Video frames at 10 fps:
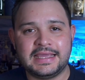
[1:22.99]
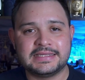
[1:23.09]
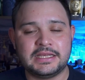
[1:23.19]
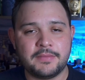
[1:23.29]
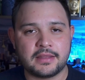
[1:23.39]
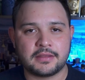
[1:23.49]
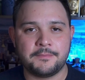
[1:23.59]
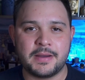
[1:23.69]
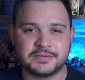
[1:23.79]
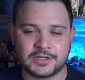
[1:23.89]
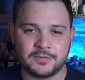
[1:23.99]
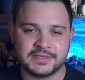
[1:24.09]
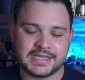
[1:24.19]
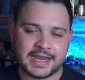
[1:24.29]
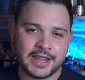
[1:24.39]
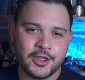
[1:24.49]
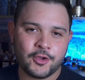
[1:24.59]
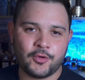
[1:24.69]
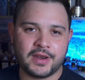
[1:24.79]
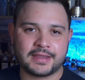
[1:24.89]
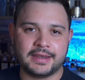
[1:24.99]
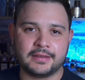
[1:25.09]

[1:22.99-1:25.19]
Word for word: Y sin más, vamos a comenzar con esta